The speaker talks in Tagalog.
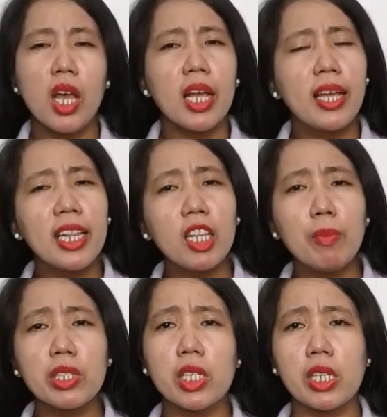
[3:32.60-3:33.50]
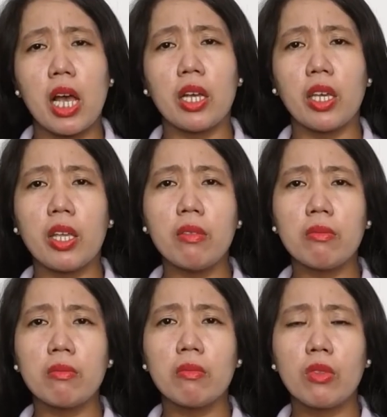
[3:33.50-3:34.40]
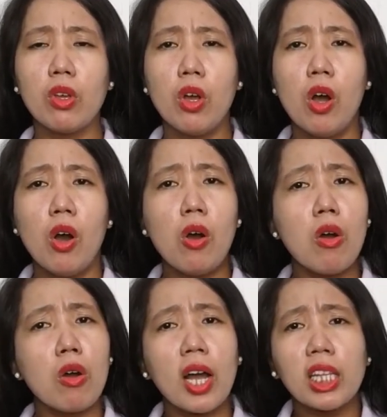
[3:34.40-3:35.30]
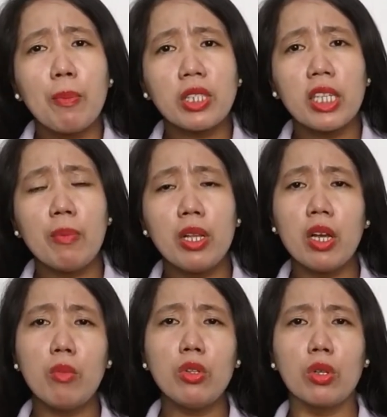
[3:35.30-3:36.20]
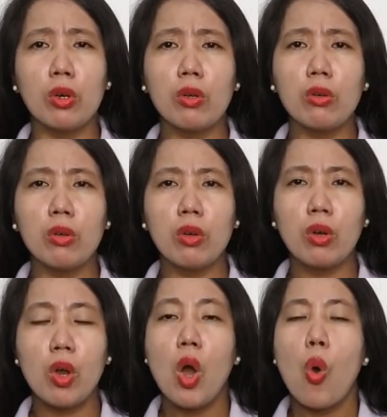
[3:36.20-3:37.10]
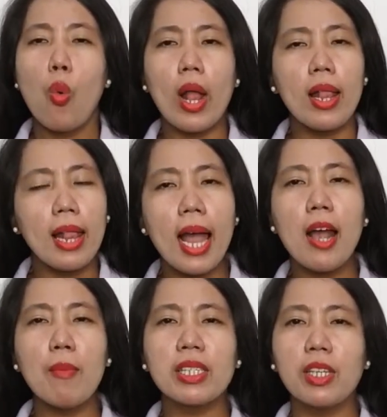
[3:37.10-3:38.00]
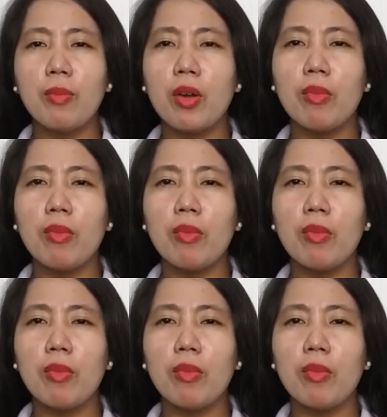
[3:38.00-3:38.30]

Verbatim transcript: Galit ba siya sa akin? O katapusan na ba ng mundo? Walang masamang